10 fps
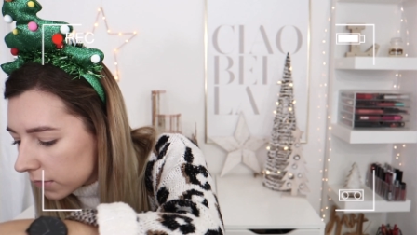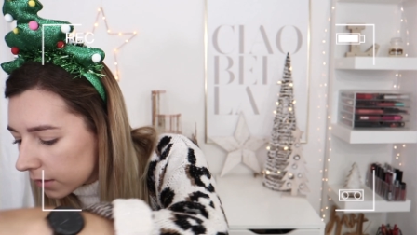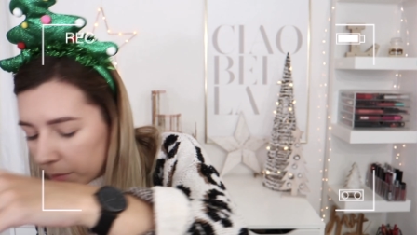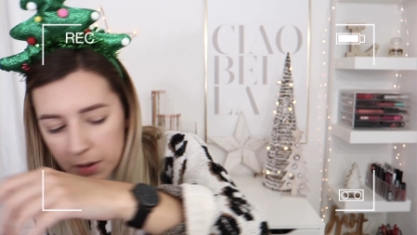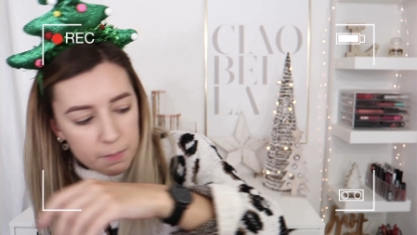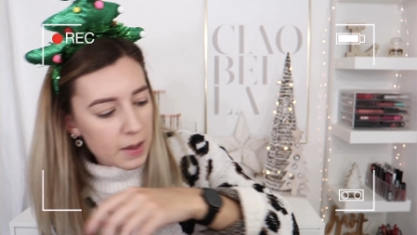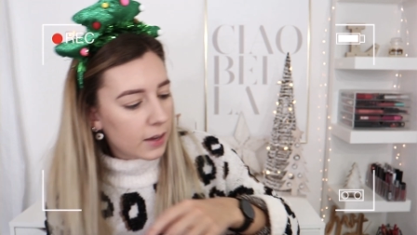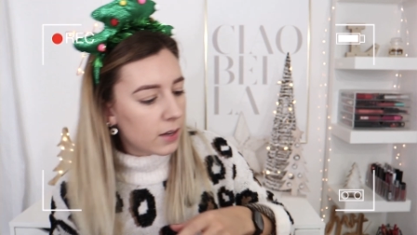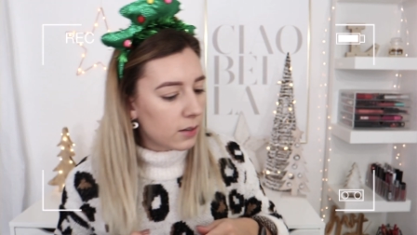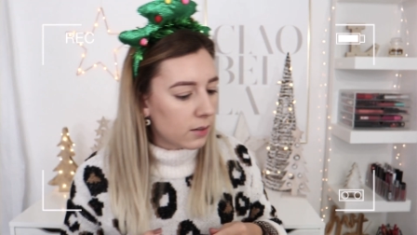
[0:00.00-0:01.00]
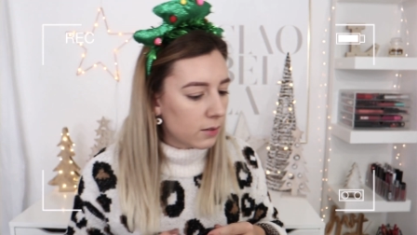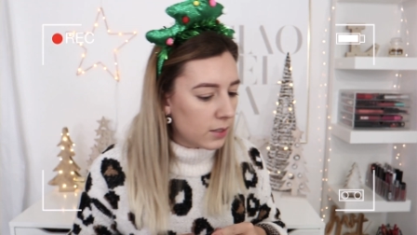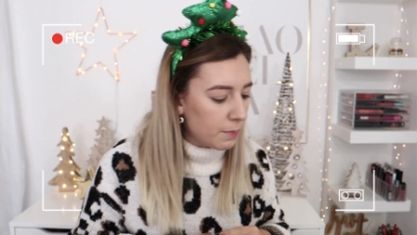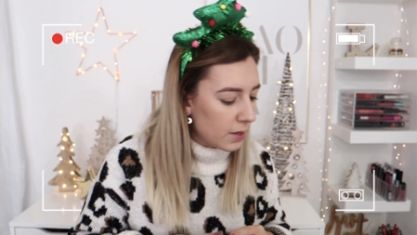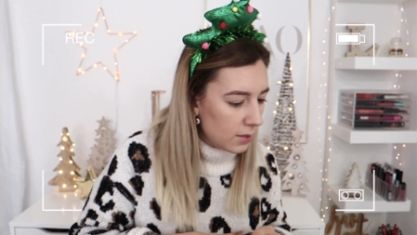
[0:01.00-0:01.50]
Non mais mec,
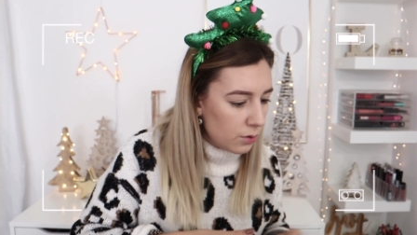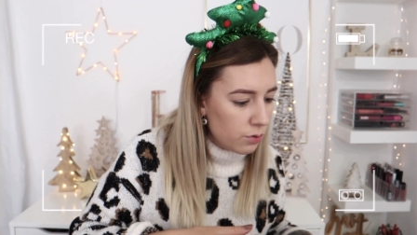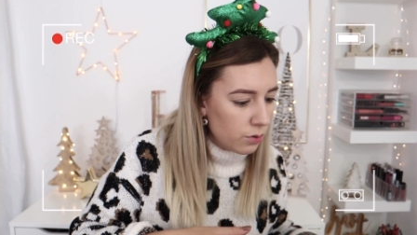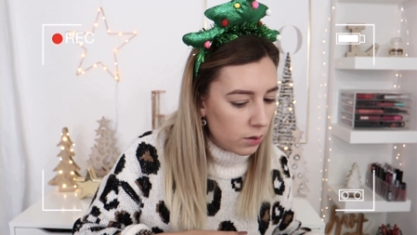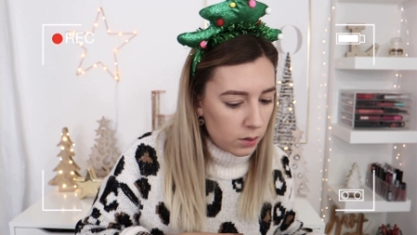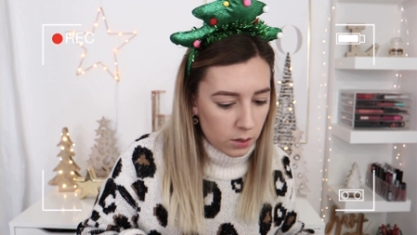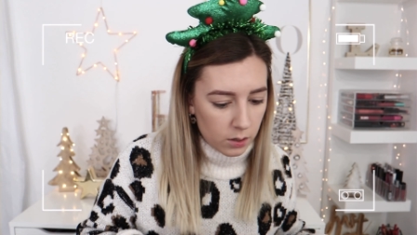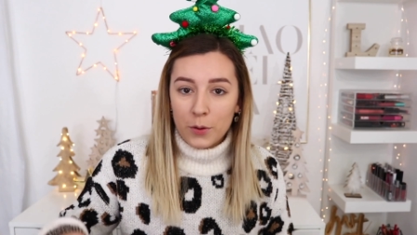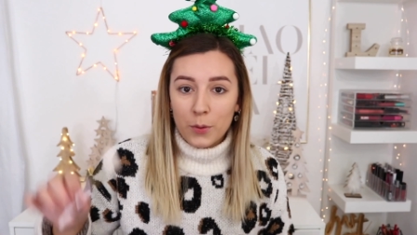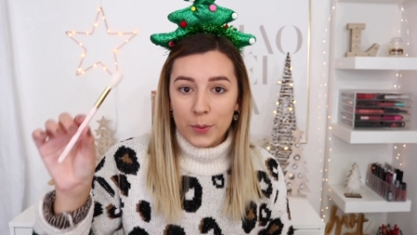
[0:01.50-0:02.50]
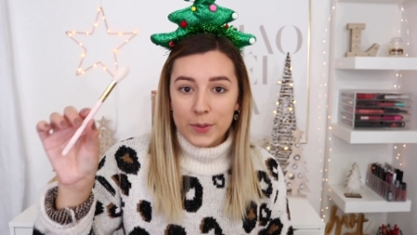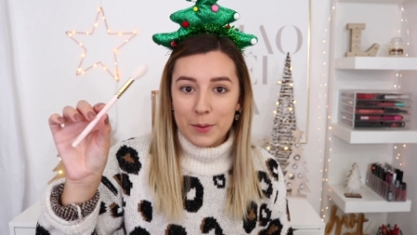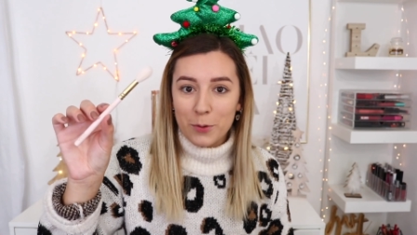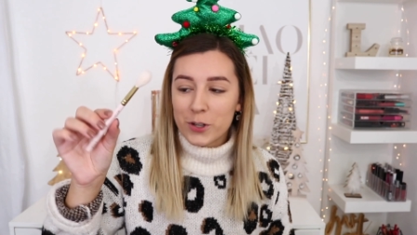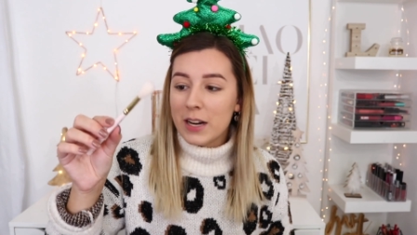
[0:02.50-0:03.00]
t'es passé où Bon, oh,
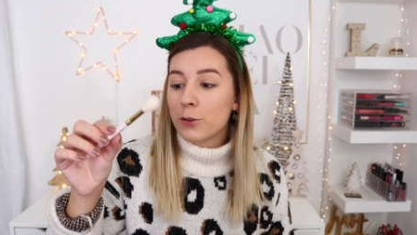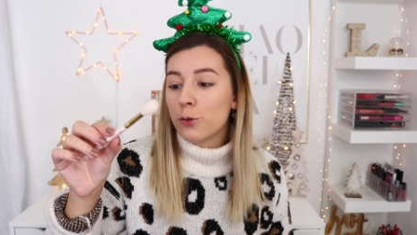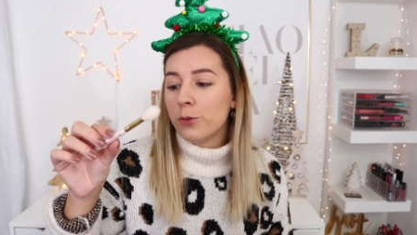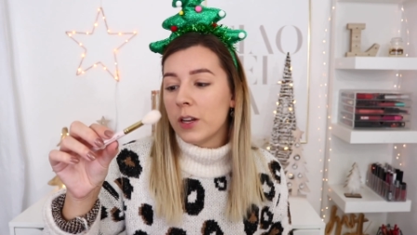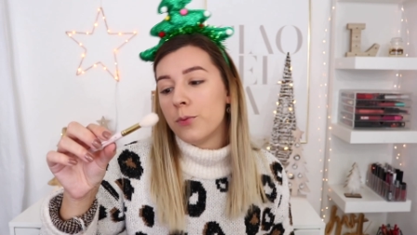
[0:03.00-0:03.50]
c'est bon, je l'ai trouvé.